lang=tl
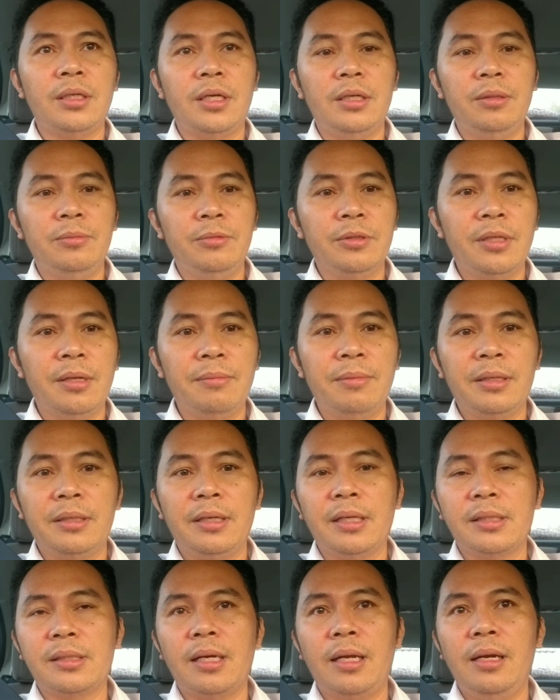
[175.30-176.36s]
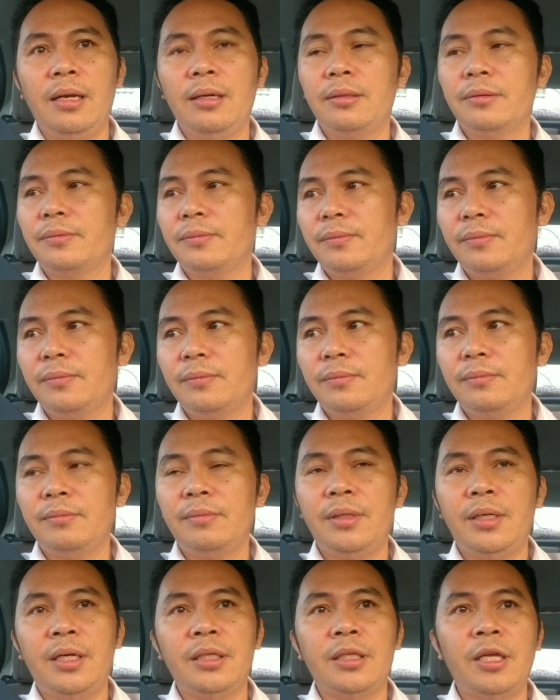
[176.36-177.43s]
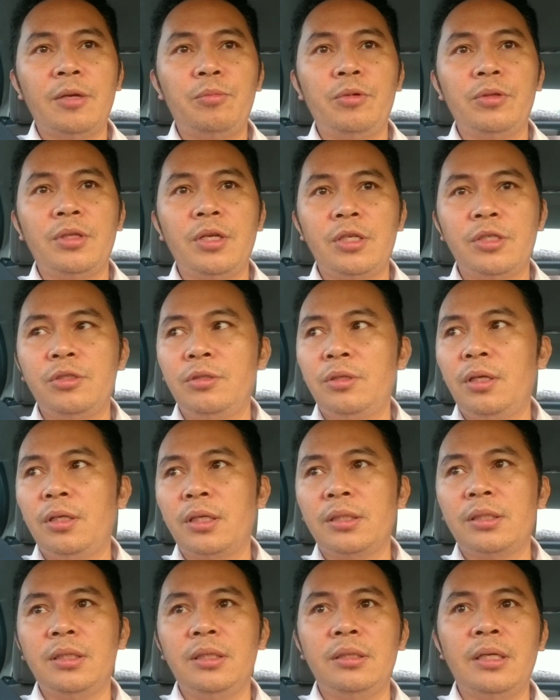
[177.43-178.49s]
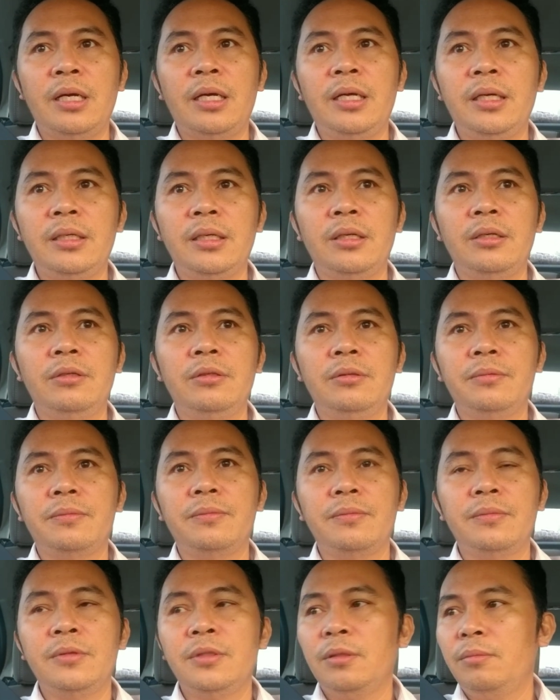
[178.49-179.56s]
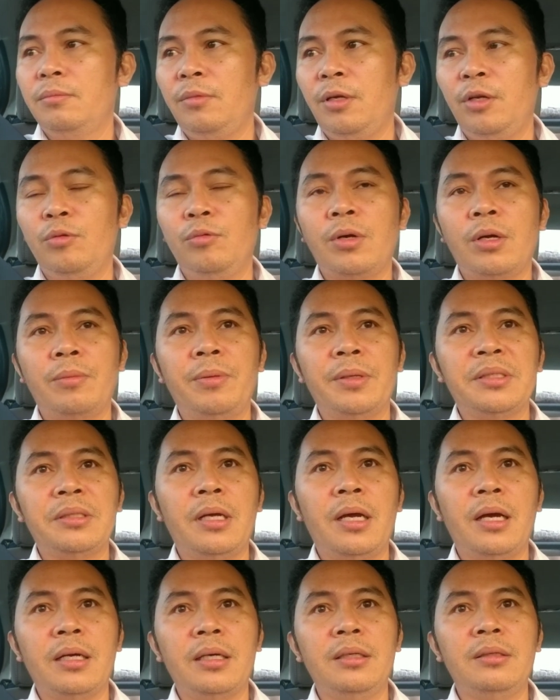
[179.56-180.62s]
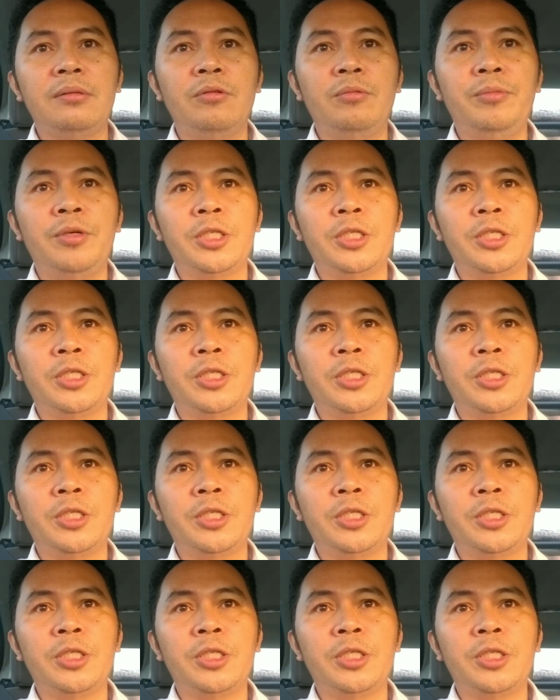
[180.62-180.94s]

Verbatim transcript: kalimutang magdasal para tayong proteksyonan kasi gaya niya no nilumag pa sa akin no